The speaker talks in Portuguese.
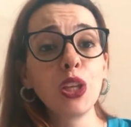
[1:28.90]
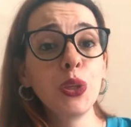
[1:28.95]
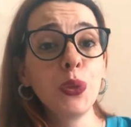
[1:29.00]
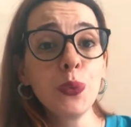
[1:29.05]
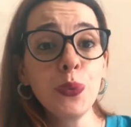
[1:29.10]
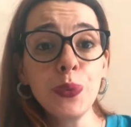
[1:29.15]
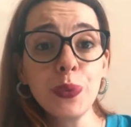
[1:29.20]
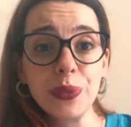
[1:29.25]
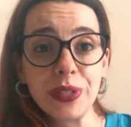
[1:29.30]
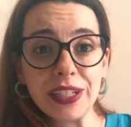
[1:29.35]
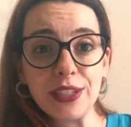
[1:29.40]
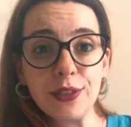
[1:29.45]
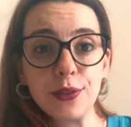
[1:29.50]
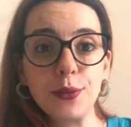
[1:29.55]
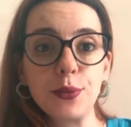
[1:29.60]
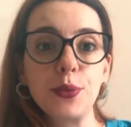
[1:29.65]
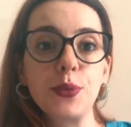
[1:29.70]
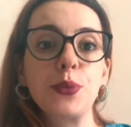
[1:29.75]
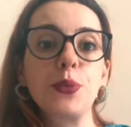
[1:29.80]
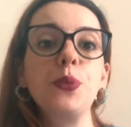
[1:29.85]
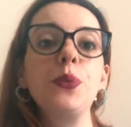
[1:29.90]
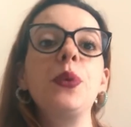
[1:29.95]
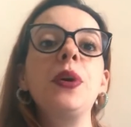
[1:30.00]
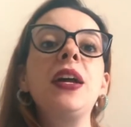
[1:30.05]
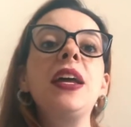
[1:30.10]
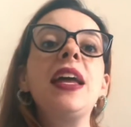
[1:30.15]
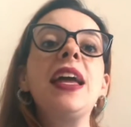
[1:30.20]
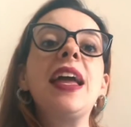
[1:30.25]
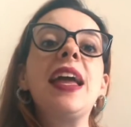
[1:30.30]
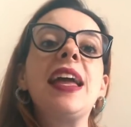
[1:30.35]
que o Rio Grande do Sul
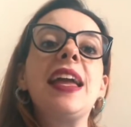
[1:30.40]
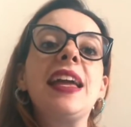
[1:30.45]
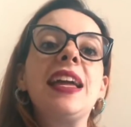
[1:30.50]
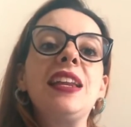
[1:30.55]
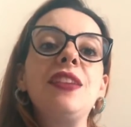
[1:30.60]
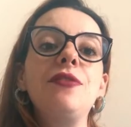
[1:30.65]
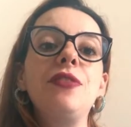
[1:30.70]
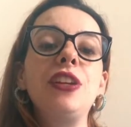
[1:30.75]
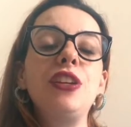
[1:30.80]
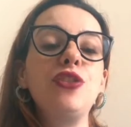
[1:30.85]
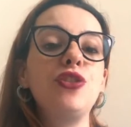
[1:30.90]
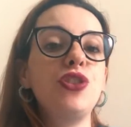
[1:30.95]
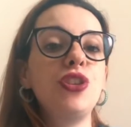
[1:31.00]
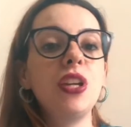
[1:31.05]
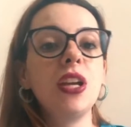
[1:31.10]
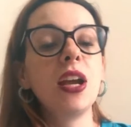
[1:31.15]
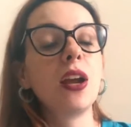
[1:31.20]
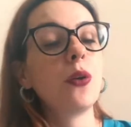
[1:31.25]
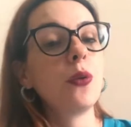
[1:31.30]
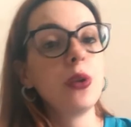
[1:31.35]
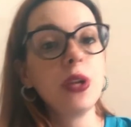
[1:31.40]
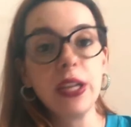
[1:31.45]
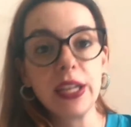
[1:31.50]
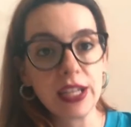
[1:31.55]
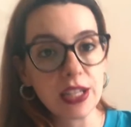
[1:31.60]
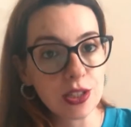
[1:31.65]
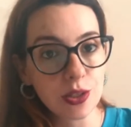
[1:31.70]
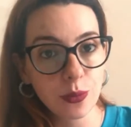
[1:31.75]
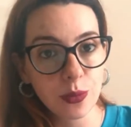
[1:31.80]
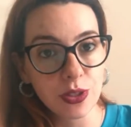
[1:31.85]
ele vendia em
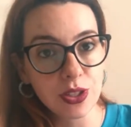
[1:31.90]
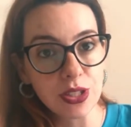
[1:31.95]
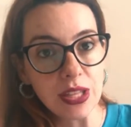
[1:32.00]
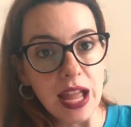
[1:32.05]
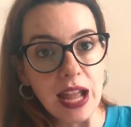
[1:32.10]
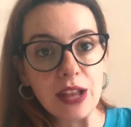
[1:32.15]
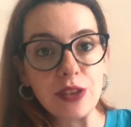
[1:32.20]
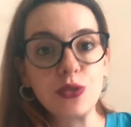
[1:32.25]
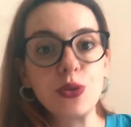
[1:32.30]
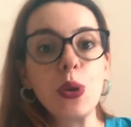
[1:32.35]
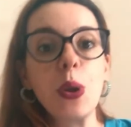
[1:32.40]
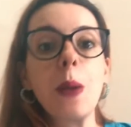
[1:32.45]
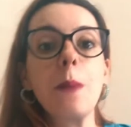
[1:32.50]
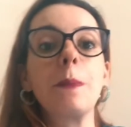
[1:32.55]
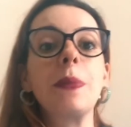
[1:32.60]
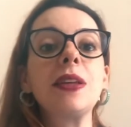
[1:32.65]
grande quantidade,